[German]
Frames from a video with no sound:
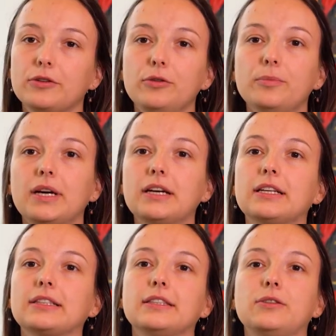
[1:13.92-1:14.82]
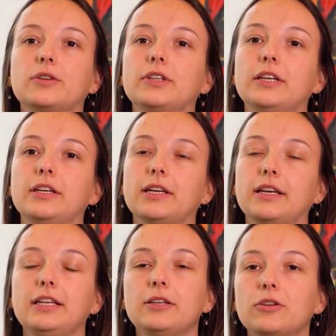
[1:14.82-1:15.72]
kümmere, dass ich da die
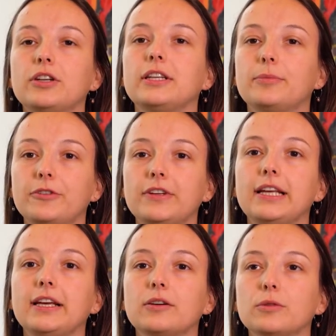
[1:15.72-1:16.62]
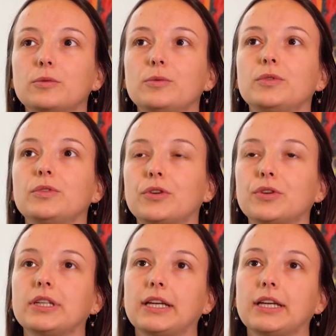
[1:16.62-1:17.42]
Inhalte pflege und halt